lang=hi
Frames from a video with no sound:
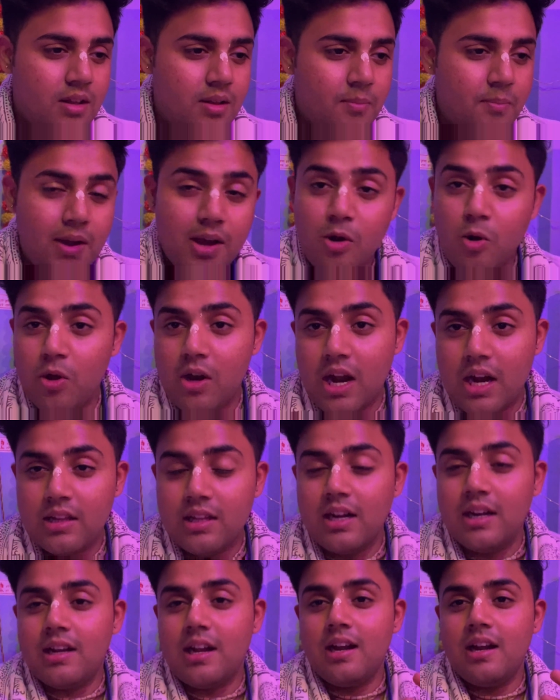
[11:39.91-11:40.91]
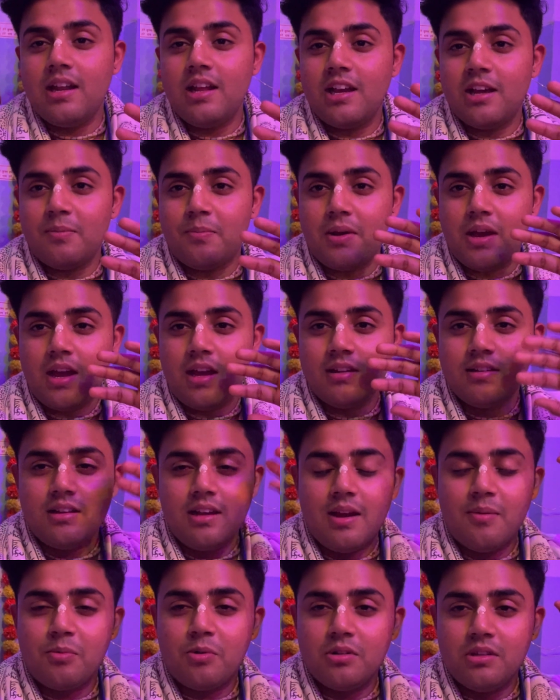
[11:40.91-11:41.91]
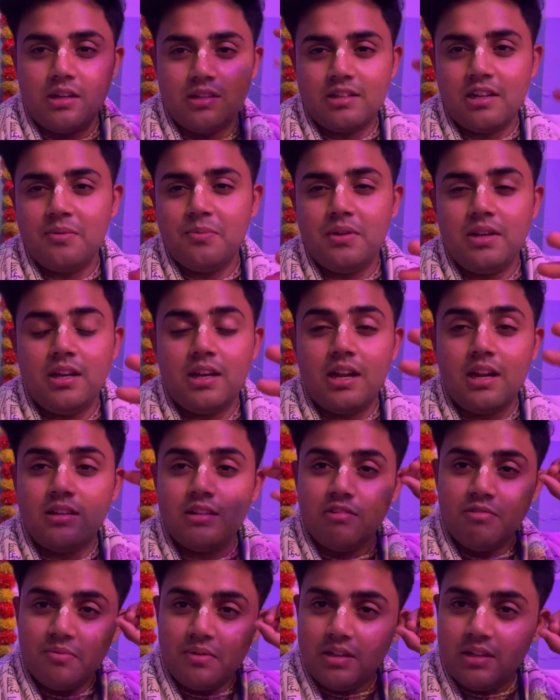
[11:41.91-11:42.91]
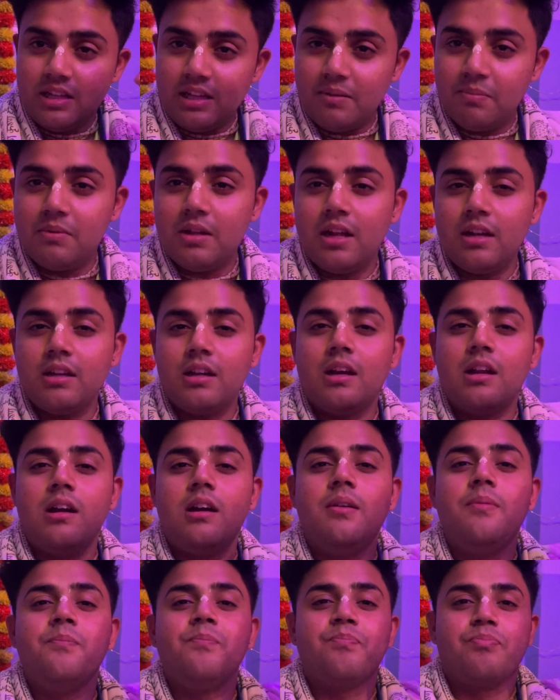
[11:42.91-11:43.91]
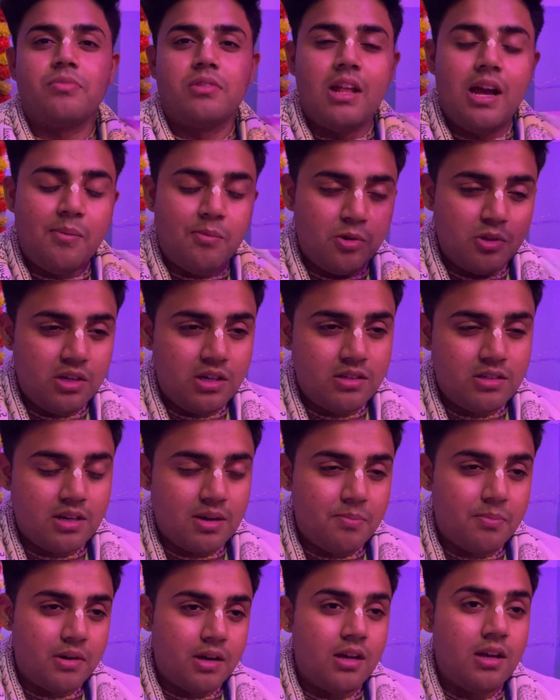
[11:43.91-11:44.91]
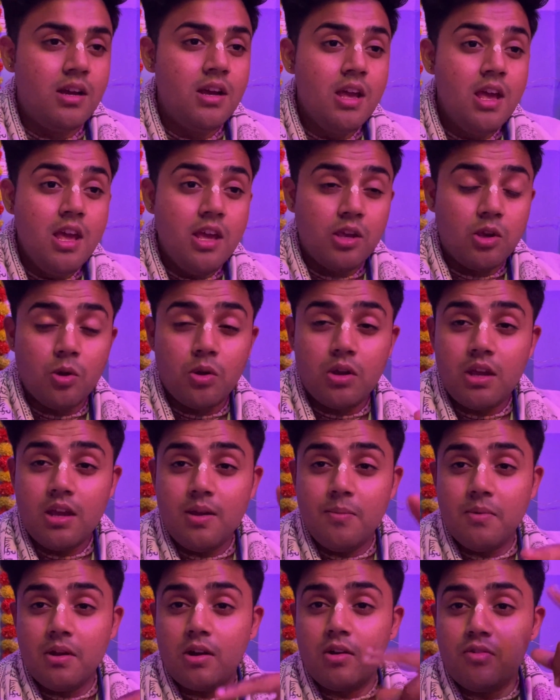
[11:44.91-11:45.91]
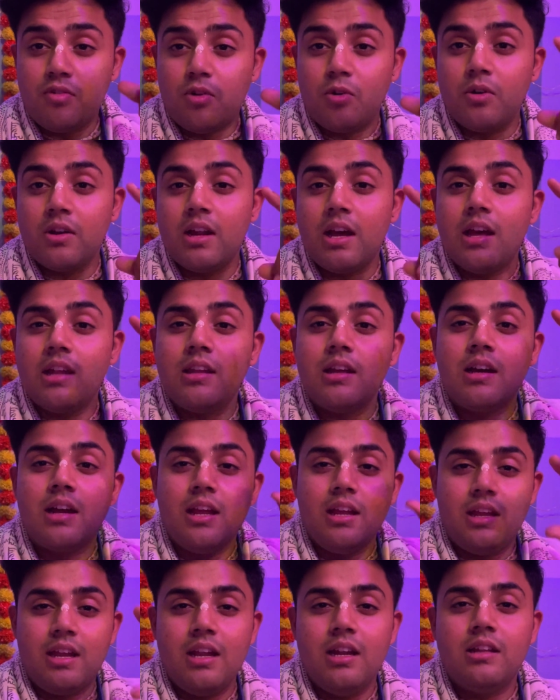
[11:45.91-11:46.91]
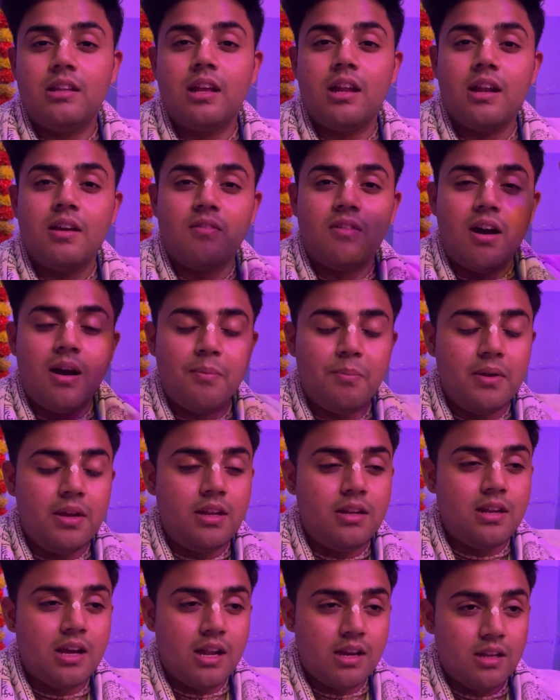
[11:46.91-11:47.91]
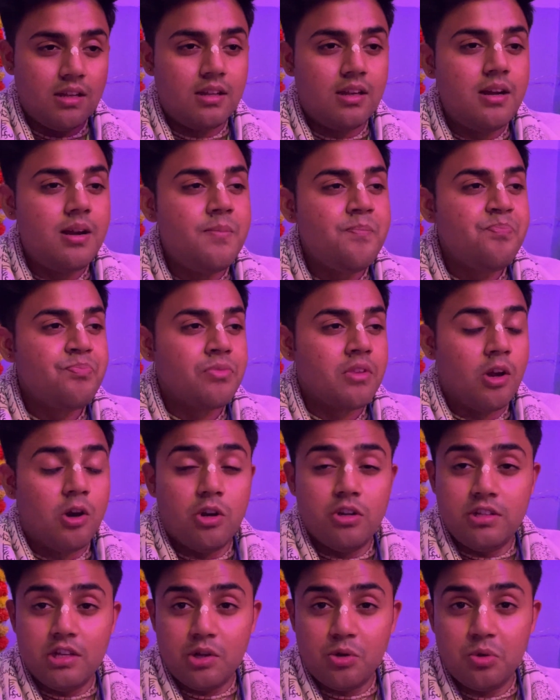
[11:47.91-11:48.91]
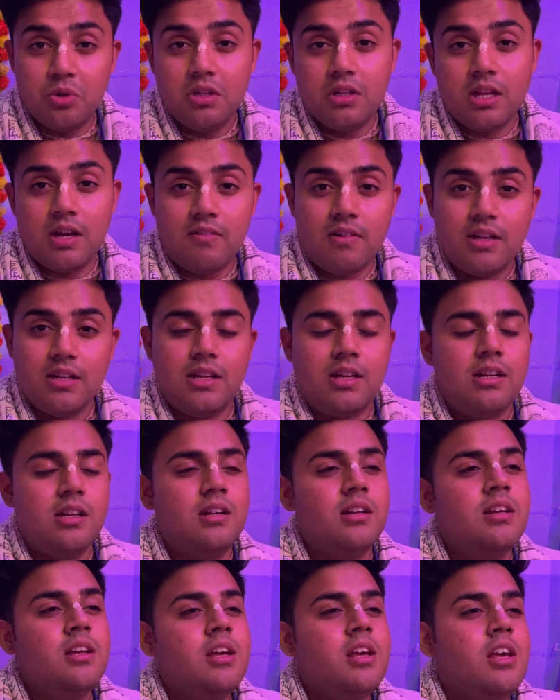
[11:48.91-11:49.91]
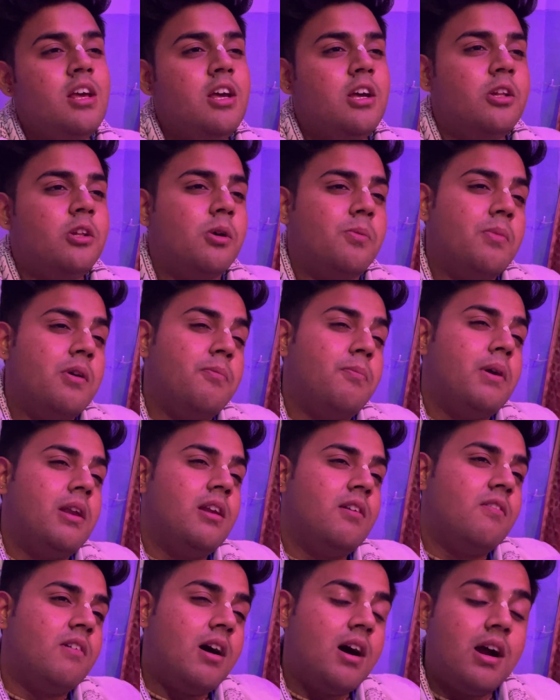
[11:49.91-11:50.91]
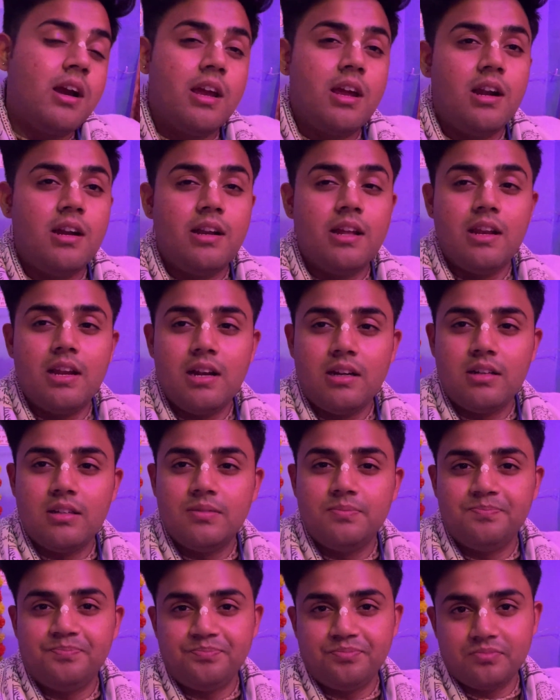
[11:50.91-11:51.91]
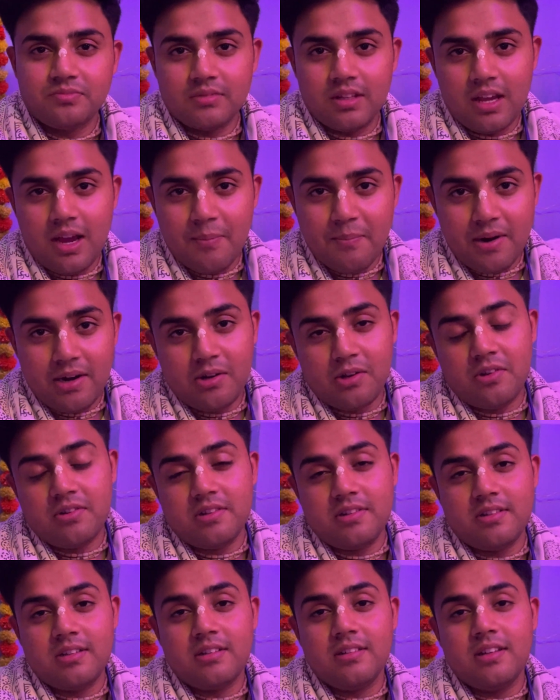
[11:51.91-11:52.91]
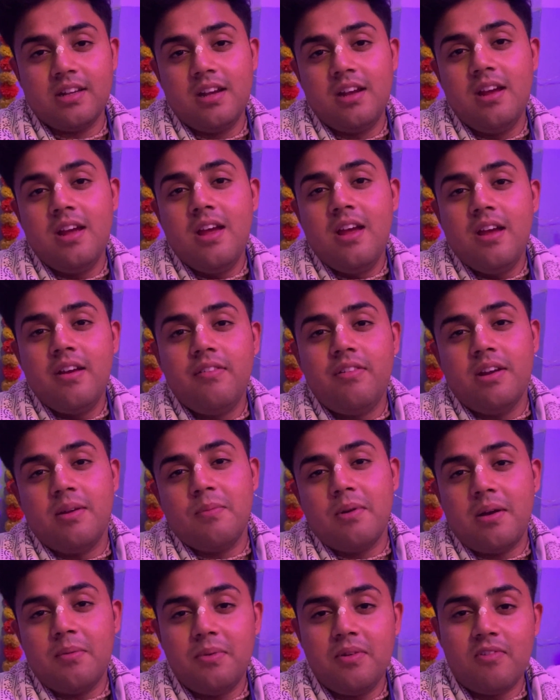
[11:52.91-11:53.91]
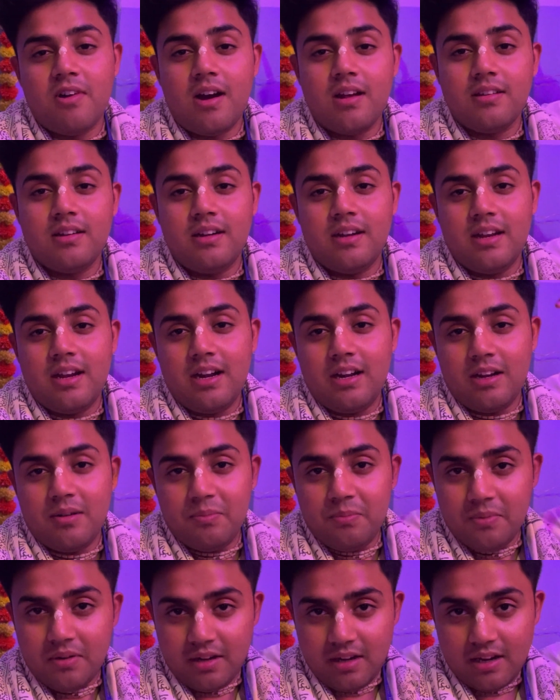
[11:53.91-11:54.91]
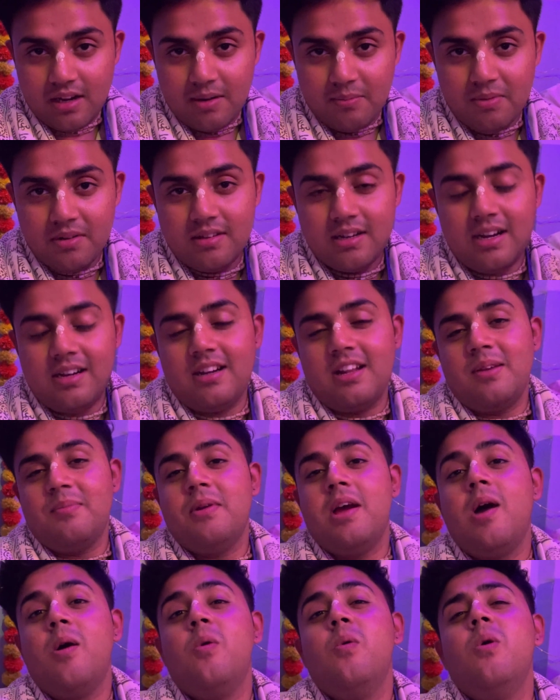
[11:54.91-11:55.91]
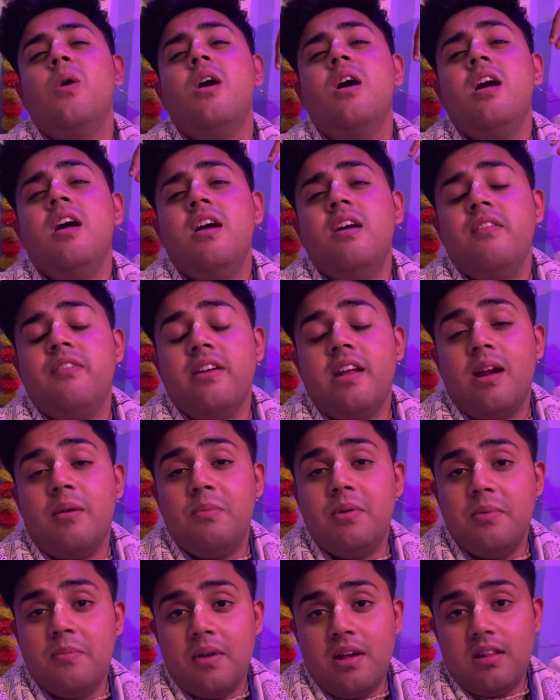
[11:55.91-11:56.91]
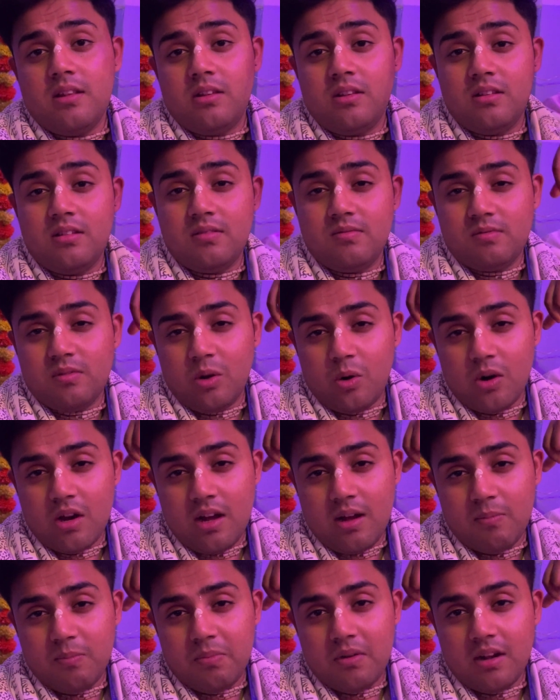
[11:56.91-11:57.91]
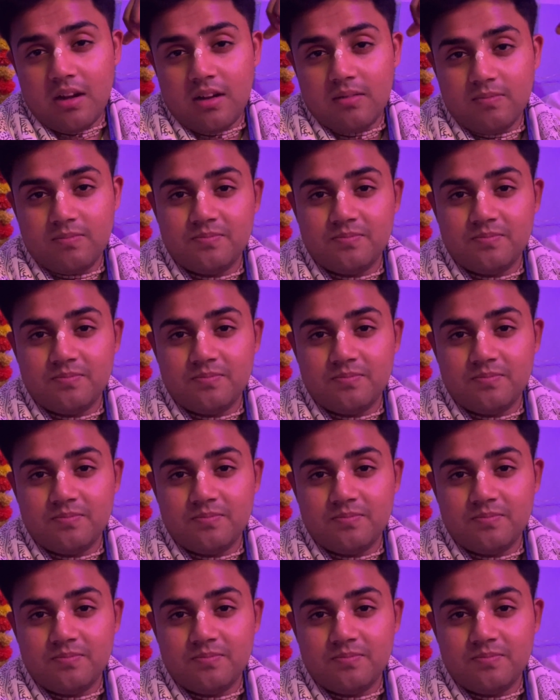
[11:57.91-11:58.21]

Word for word: मैं गौर आरती अटेंड नहीं कर पाया इसलिए आपको दर्शन भी नहीं गए फिर मैं दीपदान करा दामोदर अष्टम पढ़ा क्योंकि मेरे को फ़ोन आया था कहीं कीर्तन है वहाँ पे जाना था और ज़रूरी था वहाँ जाना तो मैं पहले वहाँ गया डायरेक्ट मेट्रो स्टेशन से फिर मैं अभी वहाँ से डायरेक्ट अपने यहाँ पे सेंटर में आऊँ फिर अभी मैं थोड़ा अपना